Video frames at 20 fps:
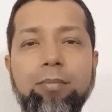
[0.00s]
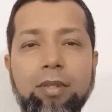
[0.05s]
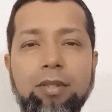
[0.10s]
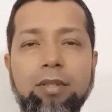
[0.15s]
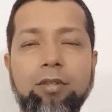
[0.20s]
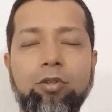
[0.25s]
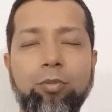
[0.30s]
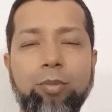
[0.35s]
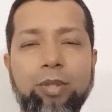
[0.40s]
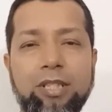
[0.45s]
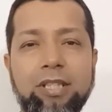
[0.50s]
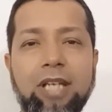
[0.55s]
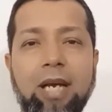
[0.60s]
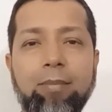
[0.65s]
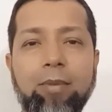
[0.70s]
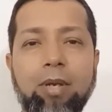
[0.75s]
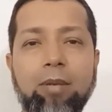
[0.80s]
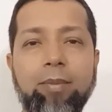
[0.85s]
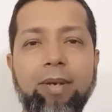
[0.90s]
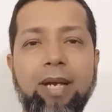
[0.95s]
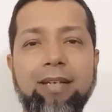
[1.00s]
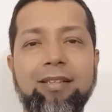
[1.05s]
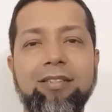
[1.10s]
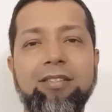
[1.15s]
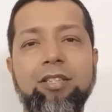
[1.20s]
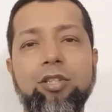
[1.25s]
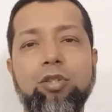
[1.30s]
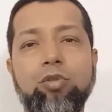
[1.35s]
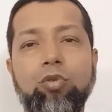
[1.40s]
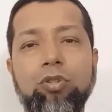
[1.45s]
একটু বেশি টাইম লাগবে একটা
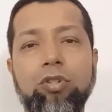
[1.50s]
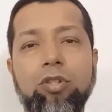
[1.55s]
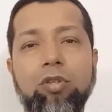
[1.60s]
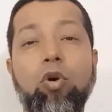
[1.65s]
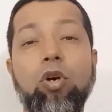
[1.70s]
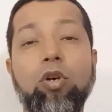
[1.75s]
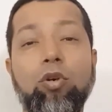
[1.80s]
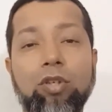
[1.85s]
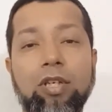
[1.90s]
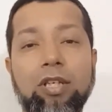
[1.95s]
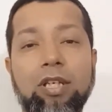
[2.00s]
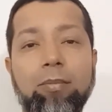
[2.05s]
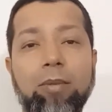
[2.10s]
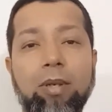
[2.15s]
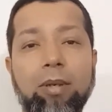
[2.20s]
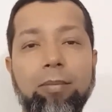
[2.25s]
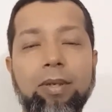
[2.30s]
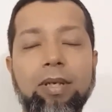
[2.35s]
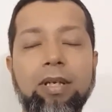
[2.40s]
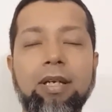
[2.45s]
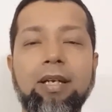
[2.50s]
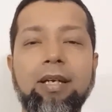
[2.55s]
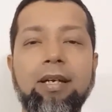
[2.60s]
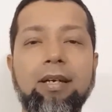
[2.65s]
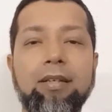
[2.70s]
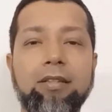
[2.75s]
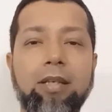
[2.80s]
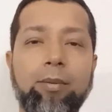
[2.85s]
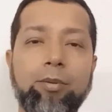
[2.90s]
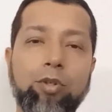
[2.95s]
জিনিস করতে কয়েক ঘন্টা টাইম লাগবে
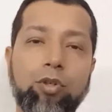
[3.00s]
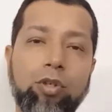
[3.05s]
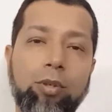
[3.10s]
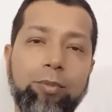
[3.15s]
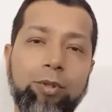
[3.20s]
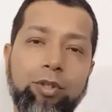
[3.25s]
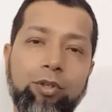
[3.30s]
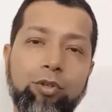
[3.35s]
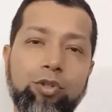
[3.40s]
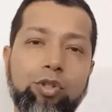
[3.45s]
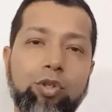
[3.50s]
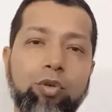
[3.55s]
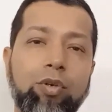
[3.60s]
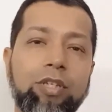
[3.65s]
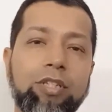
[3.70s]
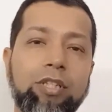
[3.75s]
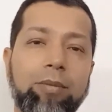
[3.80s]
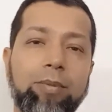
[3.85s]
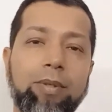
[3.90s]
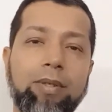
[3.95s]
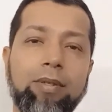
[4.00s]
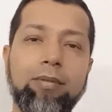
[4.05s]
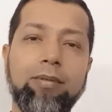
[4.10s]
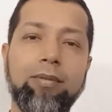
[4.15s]
তারপর যখন আপনি ইউজ টু হয়ে যাবেন